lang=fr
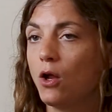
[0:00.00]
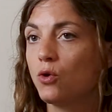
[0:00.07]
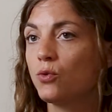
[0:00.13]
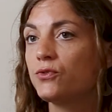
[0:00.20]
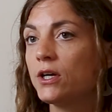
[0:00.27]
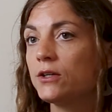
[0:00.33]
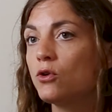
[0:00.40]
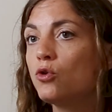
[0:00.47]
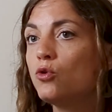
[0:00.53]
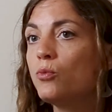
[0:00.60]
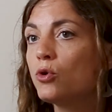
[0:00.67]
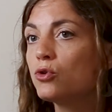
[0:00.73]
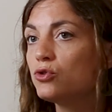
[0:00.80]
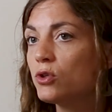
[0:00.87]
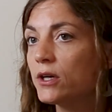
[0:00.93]
Alors concernant le
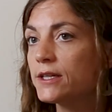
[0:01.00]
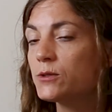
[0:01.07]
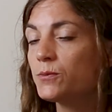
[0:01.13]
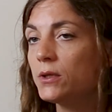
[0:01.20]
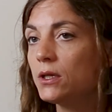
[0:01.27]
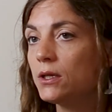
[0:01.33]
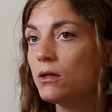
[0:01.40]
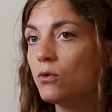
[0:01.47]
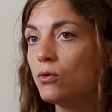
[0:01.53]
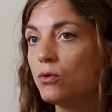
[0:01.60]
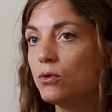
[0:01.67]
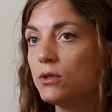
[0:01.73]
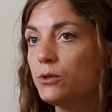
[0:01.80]
manque de respect,